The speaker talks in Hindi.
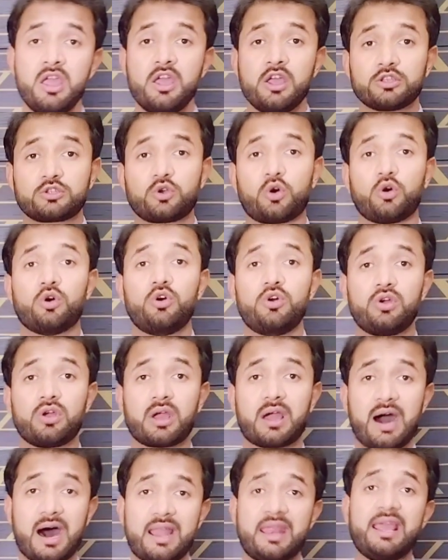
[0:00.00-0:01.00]
सो
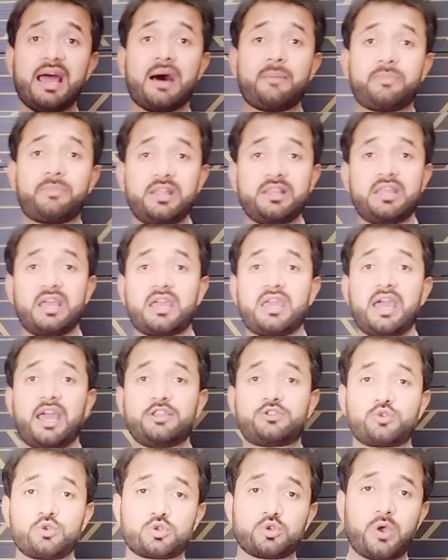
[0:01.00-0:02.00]
so, गाड़ी आपने देखी
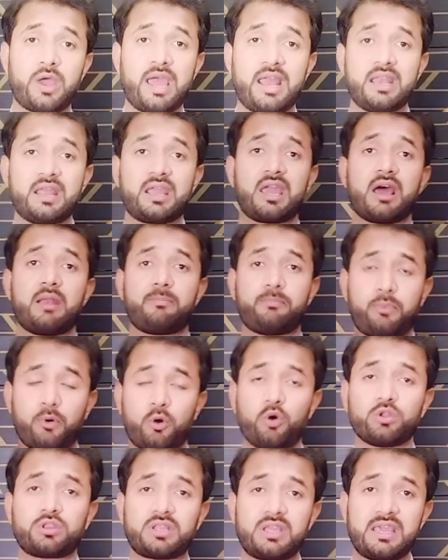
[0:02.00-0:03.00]
आई सुजो एन के
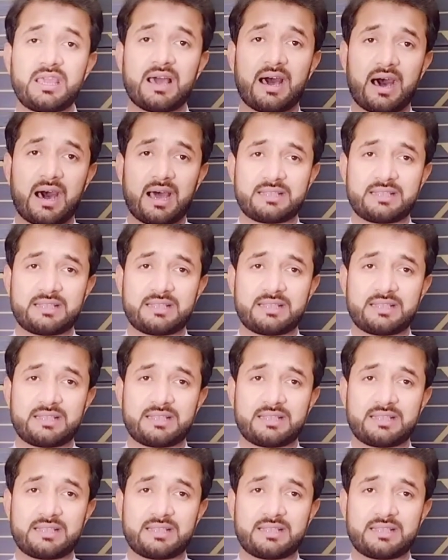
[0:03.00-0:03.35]
बहुत ही